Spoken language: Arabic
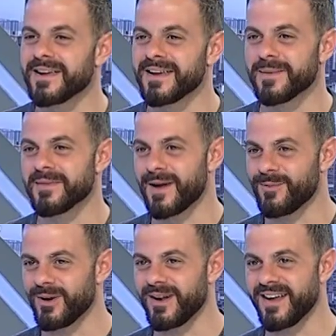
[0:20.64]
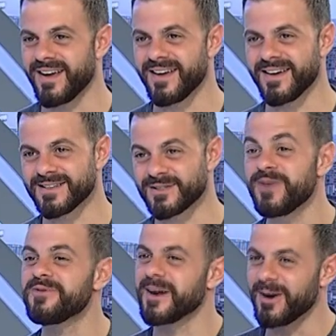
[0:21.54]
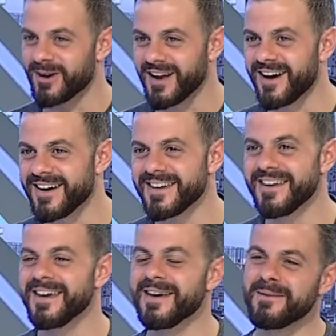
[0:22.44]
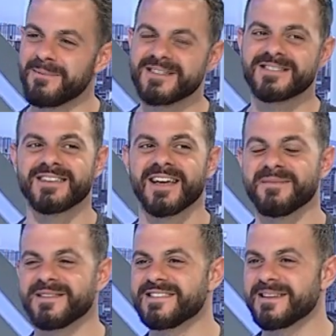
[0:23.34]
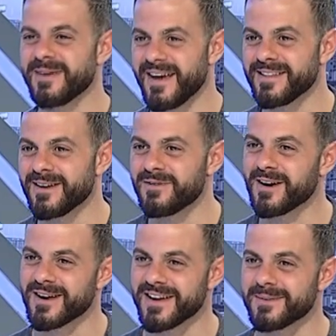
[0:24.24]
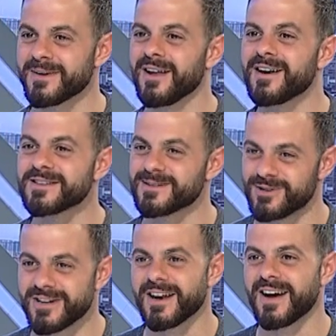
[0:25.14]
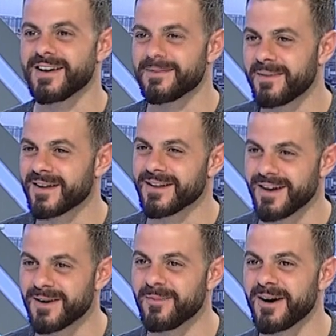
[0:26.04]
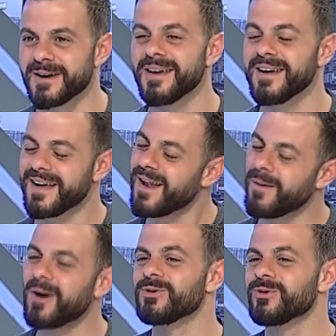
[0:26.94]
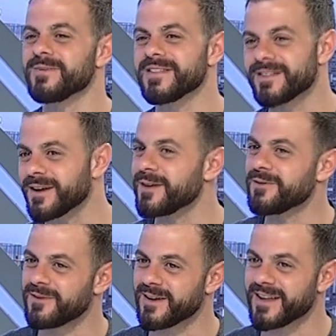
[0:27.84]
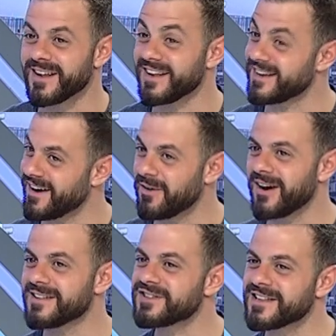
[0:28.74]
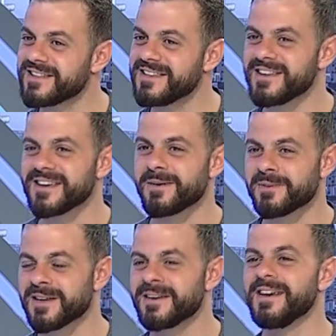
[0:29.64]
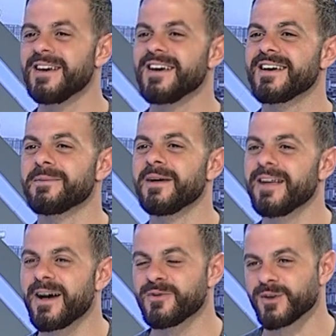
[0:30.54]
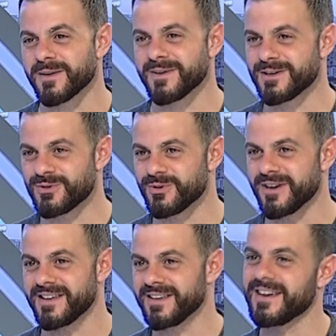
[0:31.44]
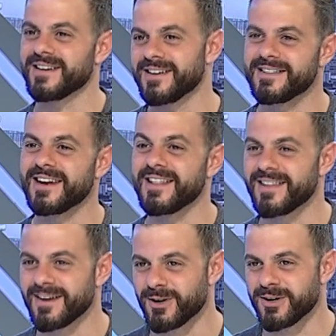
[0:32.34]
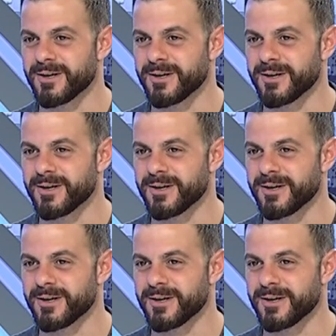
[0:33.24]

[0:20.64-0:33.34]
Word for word: هيك بنعمل سيرفينج آه، اونلاين بس آه، بنصير بهيدي الفقره هيك بنلخص لهم للعالم بعض الاخبار المهضومه الطريفه الاوقات جديه كمان كرمال يعرفوا كمان شو هيك كان ترندنج اونلاين